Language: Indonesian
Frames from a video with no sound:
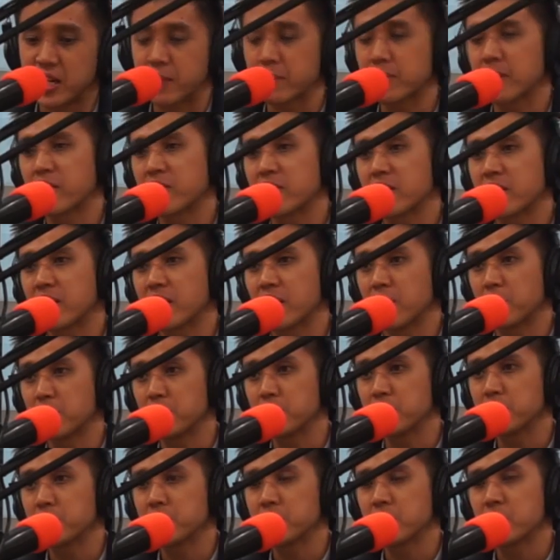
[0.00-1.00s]
enam 6 tahun yang
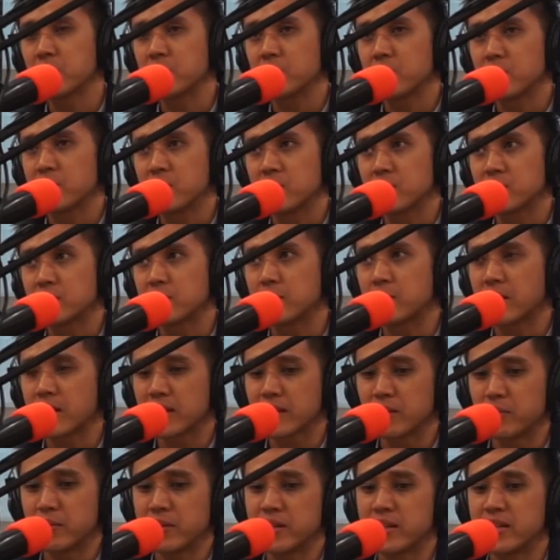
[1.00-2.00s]
lalu sebenarnya
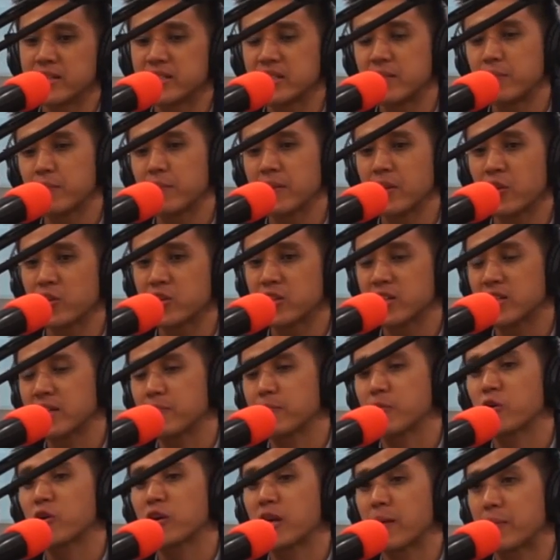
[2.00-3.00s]
kita mulai dari simple loyalty
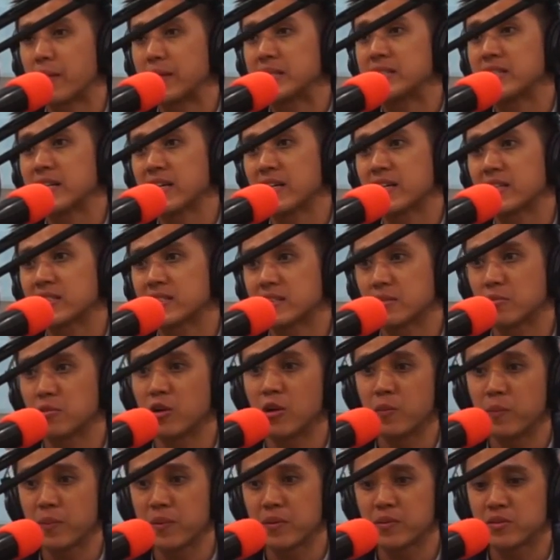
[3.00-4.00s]
program aja hmm.
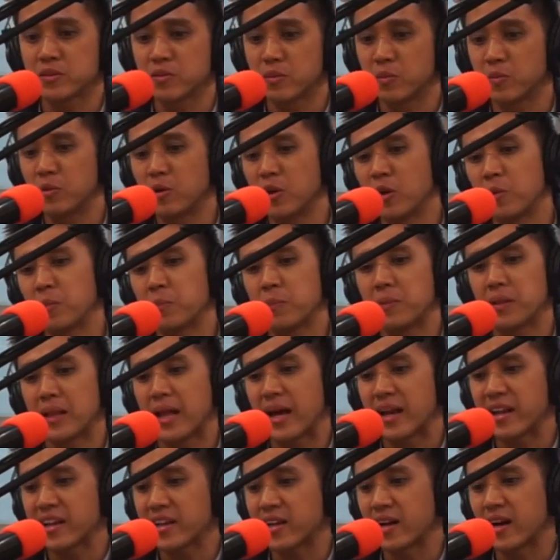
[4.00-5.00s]
sebelum hmm. sebelum
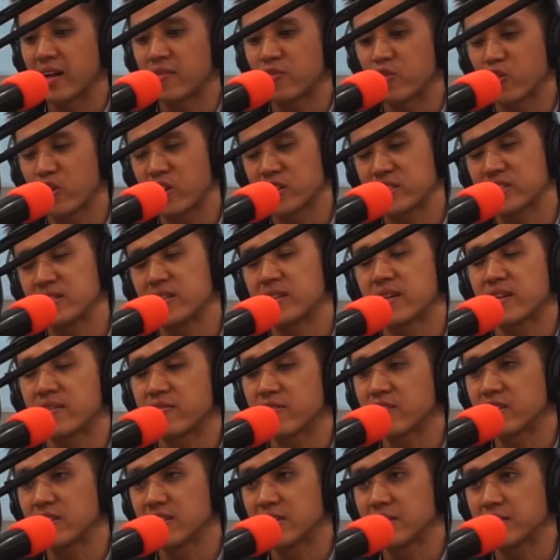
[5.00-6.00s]
lari ke advokasi dan
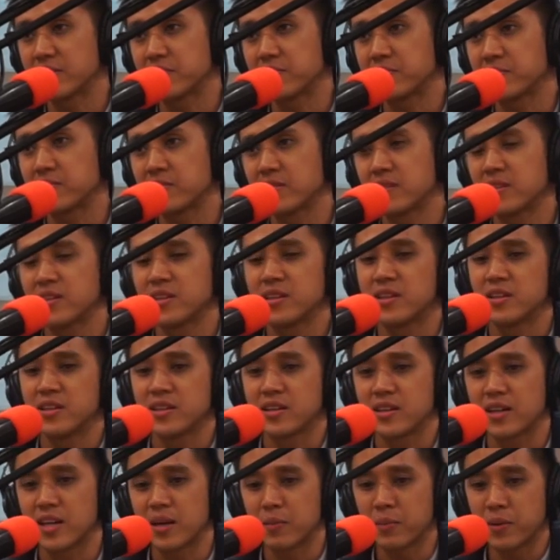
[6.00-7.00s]
referral. Oke. Okay.
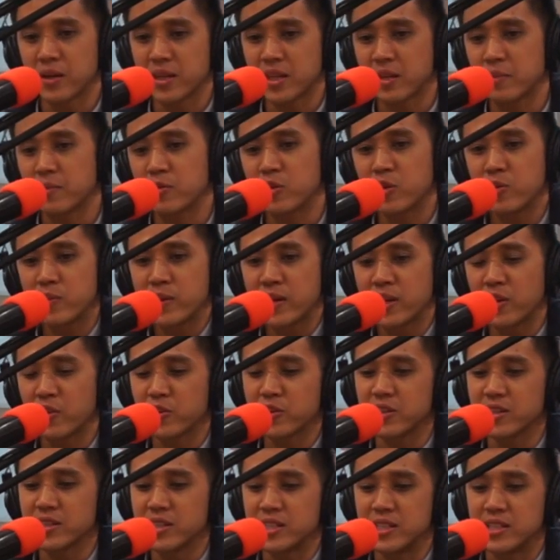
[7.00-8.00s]
Kenapa kita dulu bikin
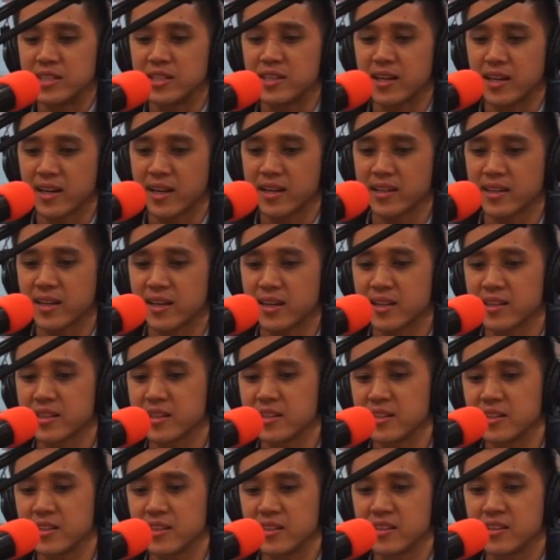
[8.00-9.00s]
loyalty? Karena kita lihat
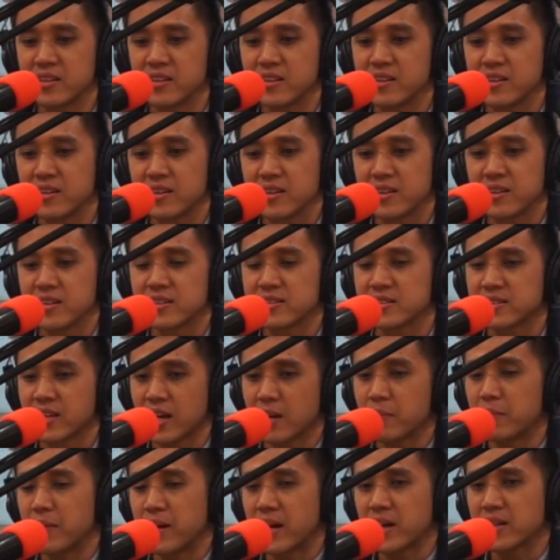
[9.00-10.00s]
gini,
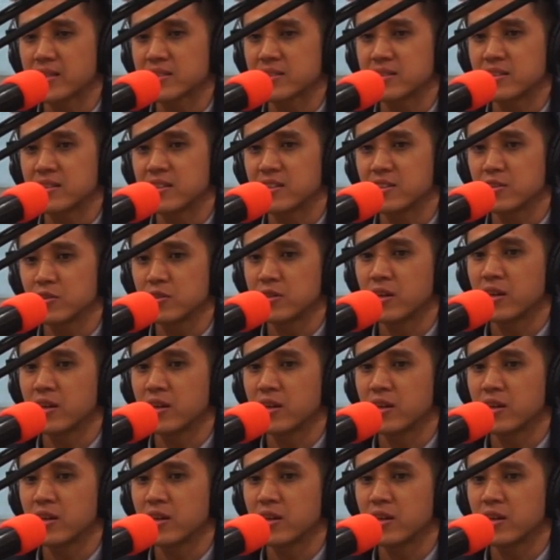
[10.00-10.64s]
Starbucks itu